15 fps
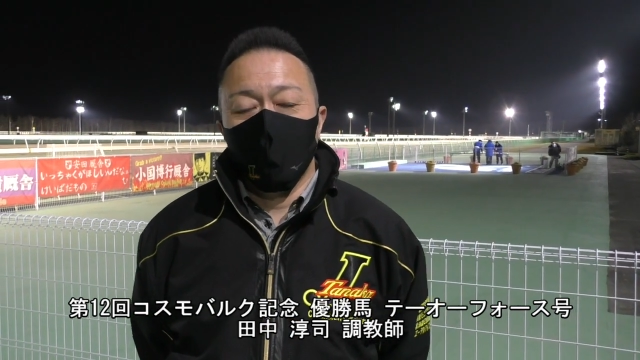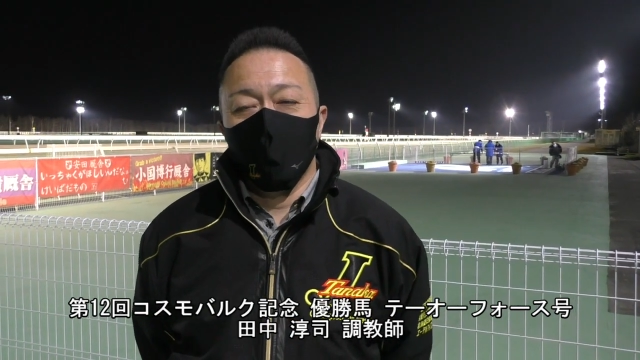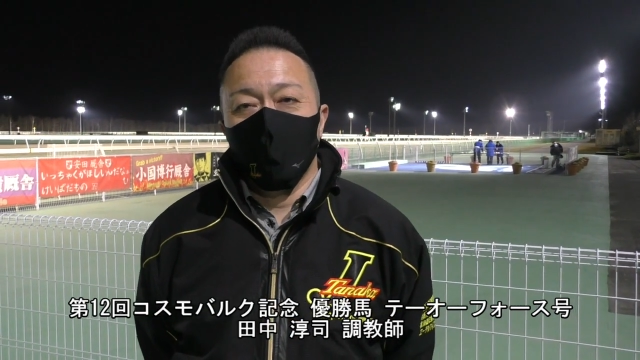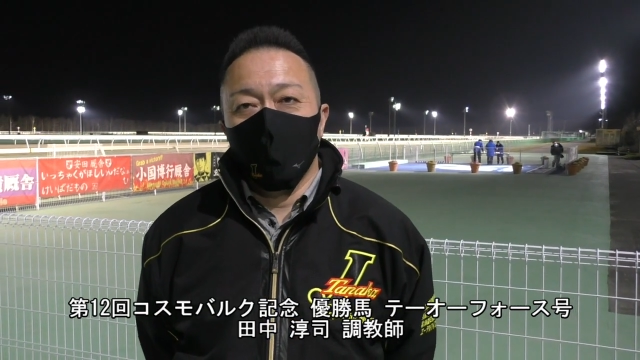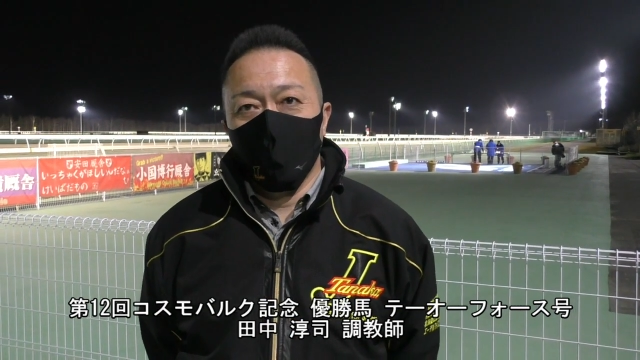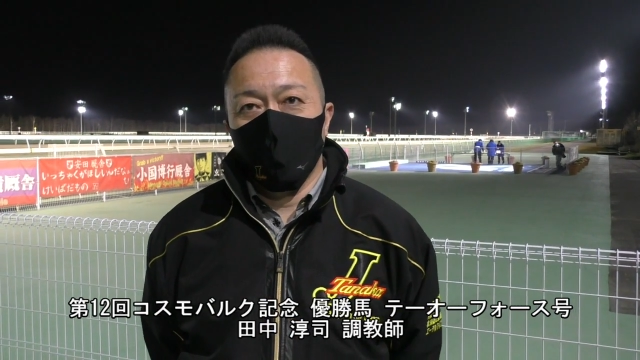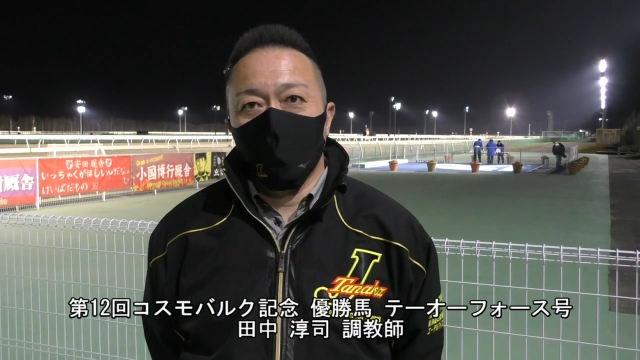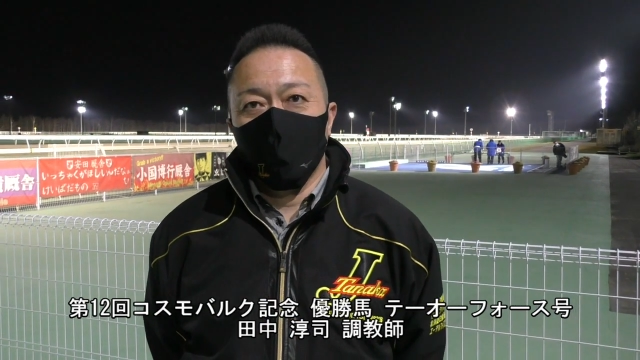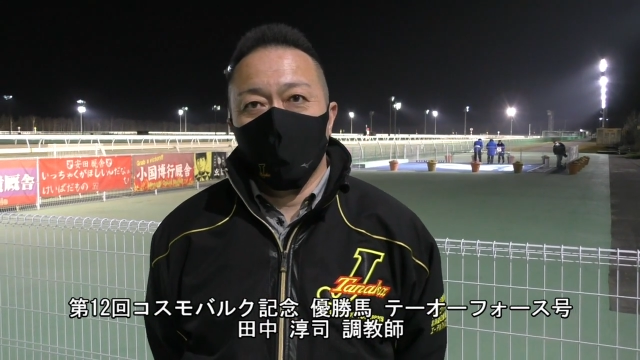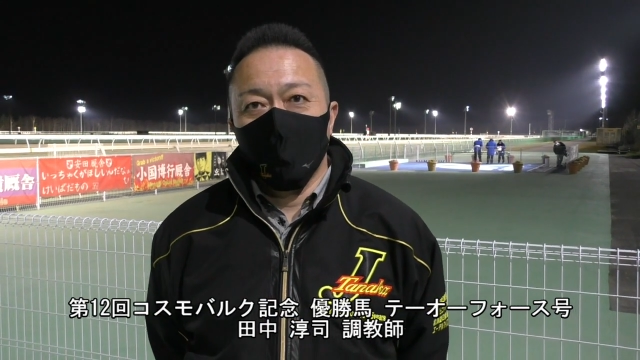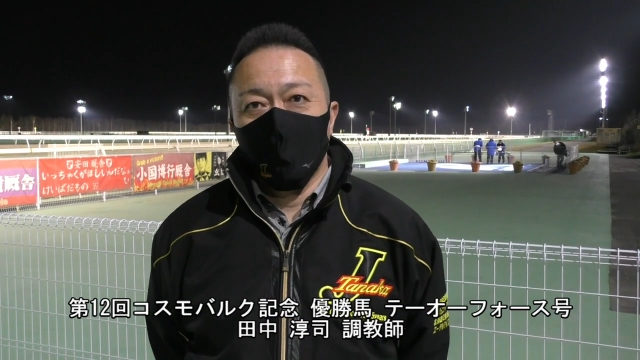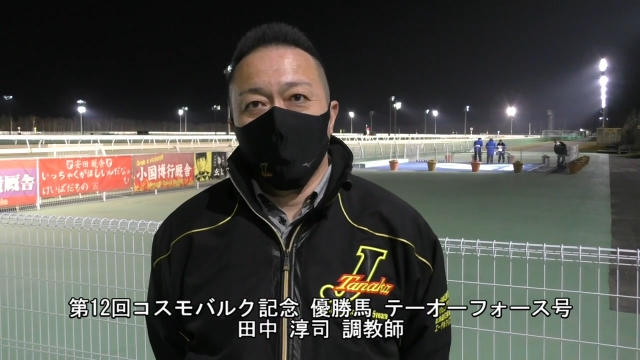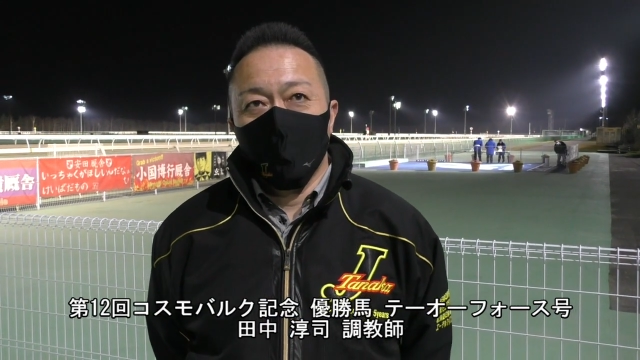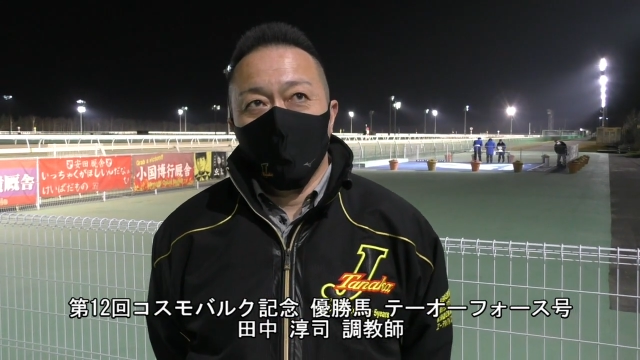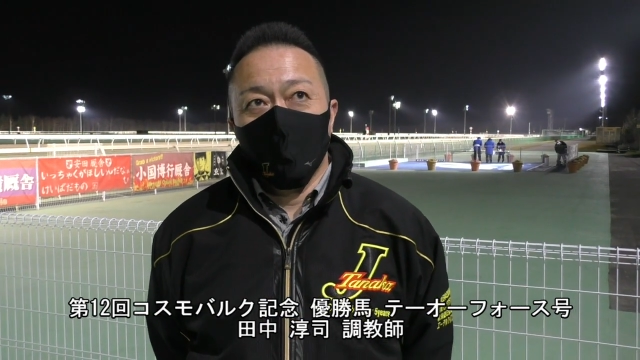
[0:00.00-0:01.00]
え
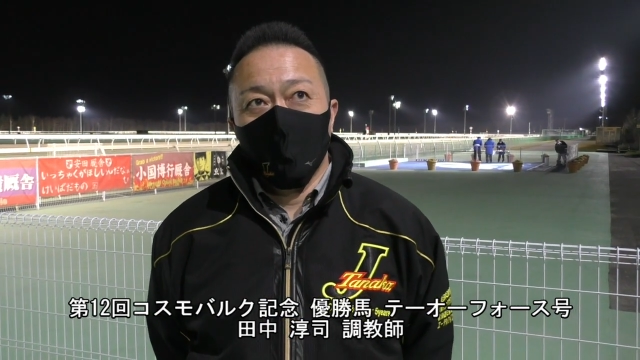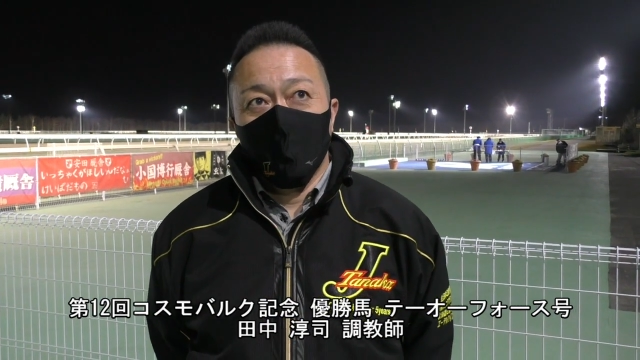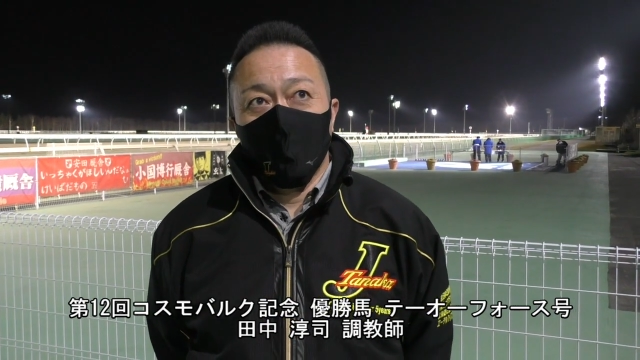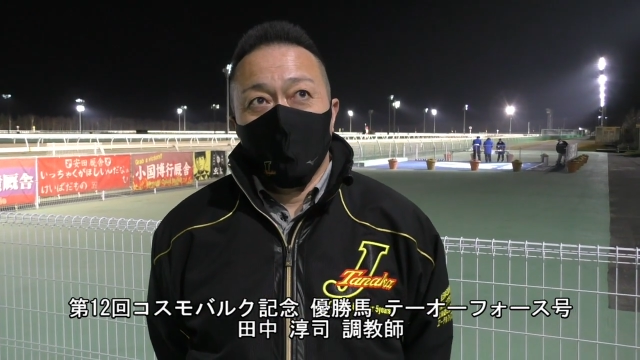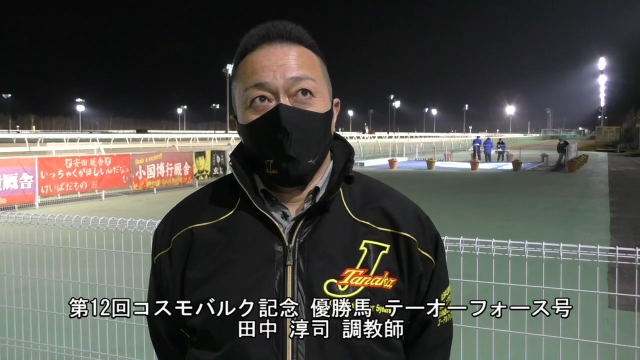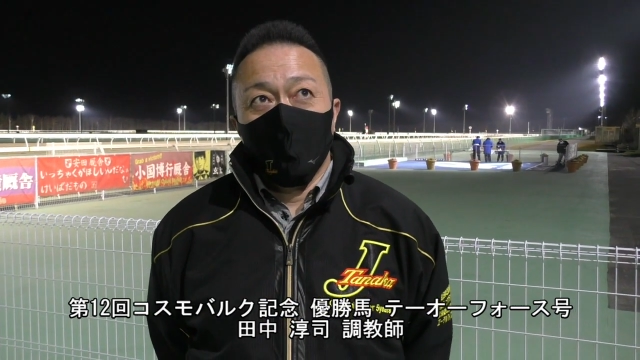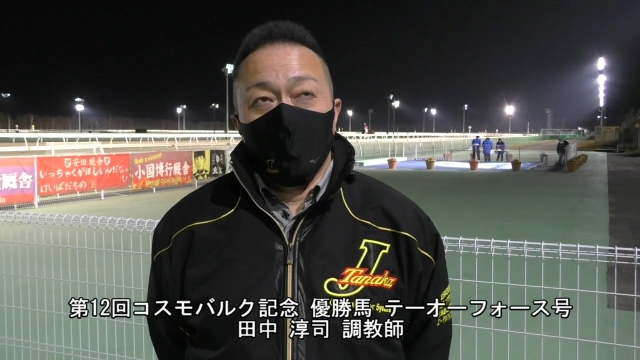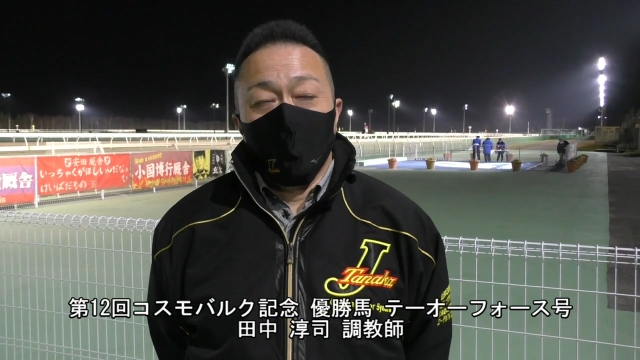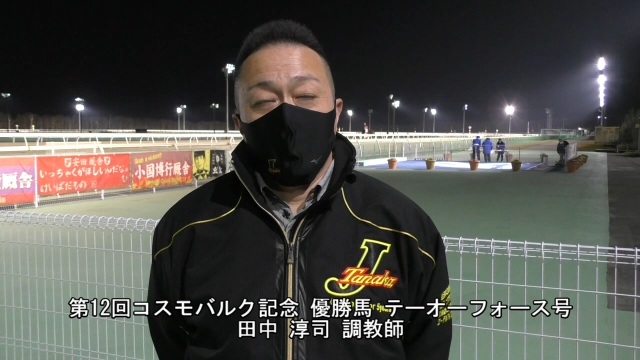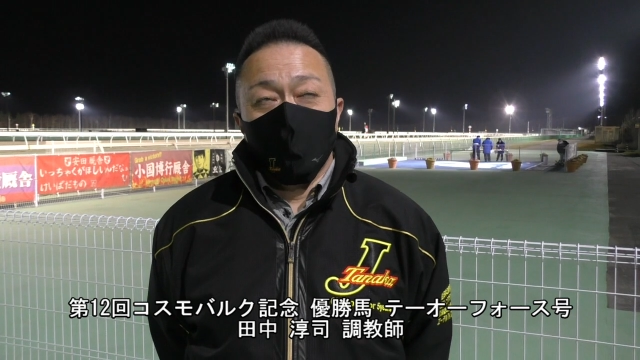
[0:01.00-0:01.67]
え、